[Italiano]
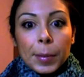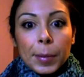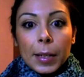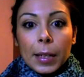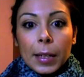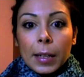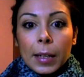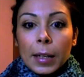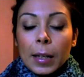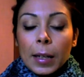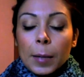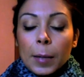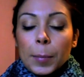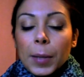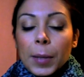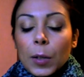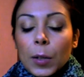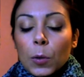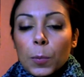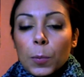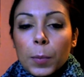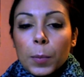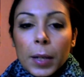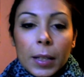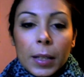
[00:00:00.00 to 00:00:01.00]
per,
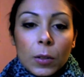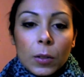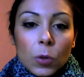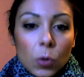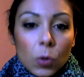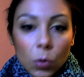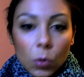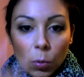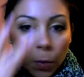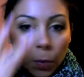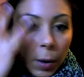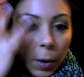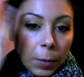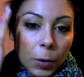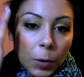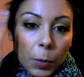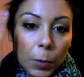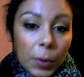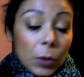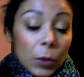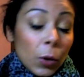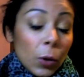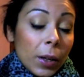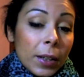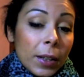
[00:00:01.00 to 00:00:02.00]
per l'ombretto, insomma
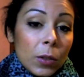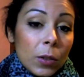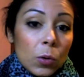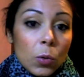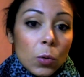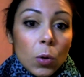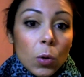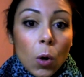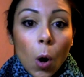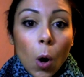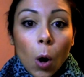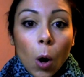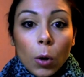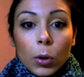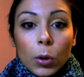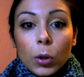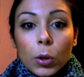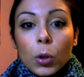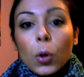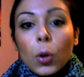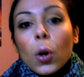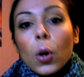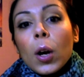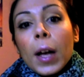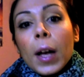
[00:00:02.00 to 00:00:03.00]
lo metto anche
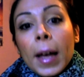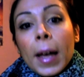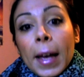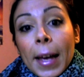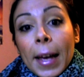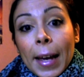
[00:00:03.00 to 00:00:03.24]
sull'occhio